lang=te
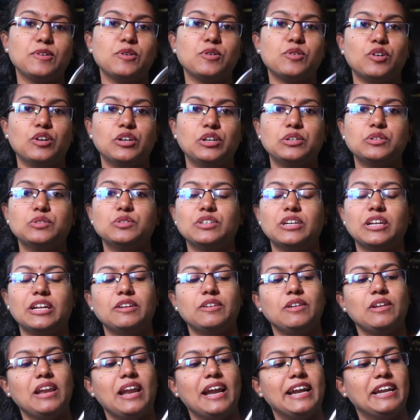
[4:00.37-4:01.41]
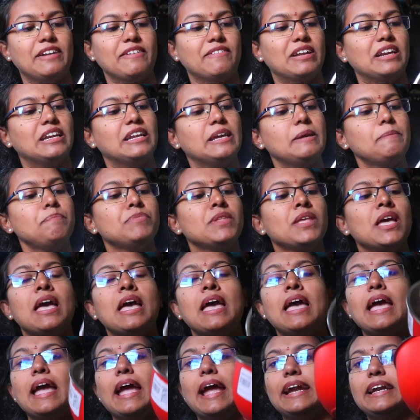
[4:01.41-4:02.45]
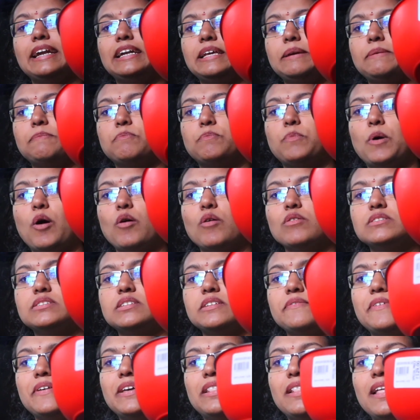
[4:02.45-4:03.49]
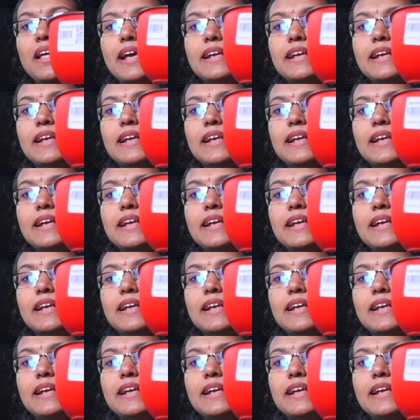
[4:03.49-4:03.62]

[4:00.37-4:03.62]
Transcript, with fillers: ఎక్కువ కొంటూ ఉంటాను ఇలాంటివన్నీ అండ్ ఈ బౌల్స్ ఇవైతే